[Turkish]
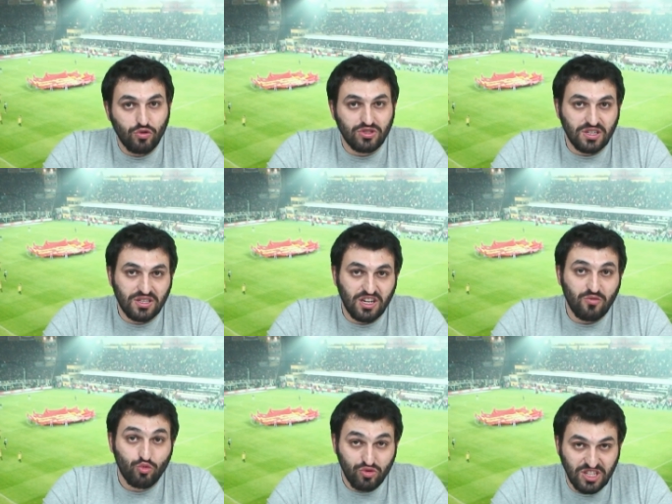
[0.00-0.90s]
olacak
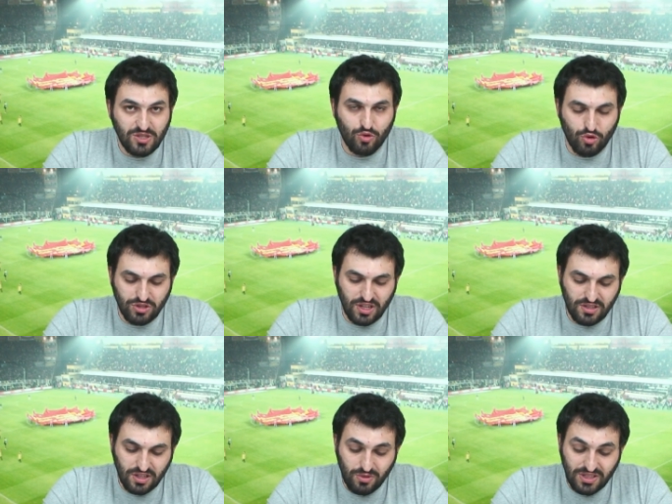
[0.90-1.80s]
taraf Bursa Spor
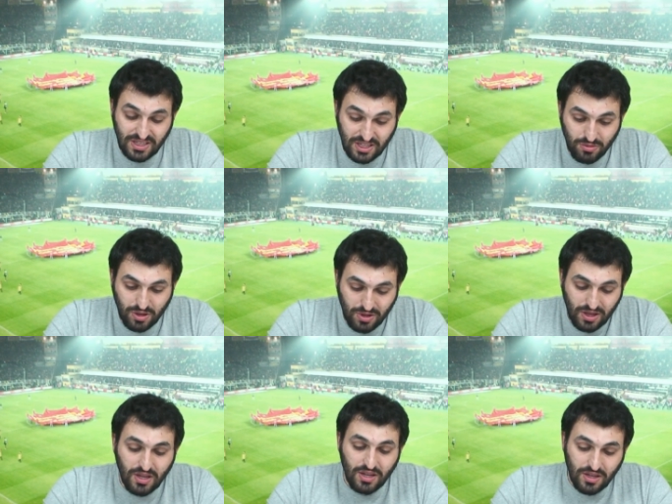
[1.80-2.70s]
olacaktır. Ama dediğim gibi